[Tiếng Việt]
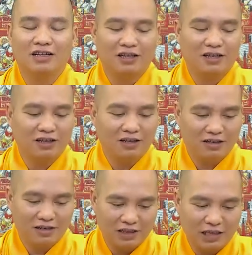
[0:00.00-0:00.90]
thì
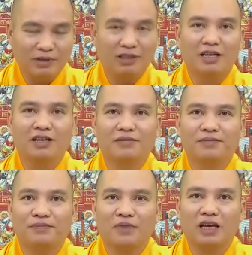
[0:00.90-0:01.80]
người ta mới tỉnh
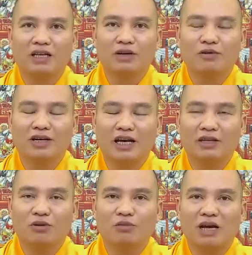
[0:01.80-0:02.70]
Đấy, giống như kẻ
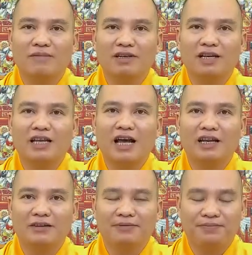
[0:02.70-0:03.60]
trộm cắp ở thế gian
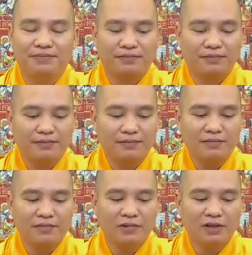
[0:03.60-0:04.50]
ấy.
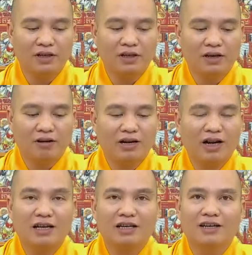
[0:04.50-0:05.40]
còn
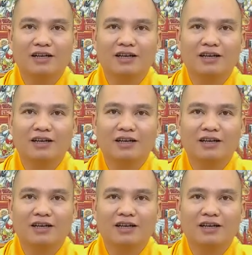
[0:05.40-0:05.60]
đang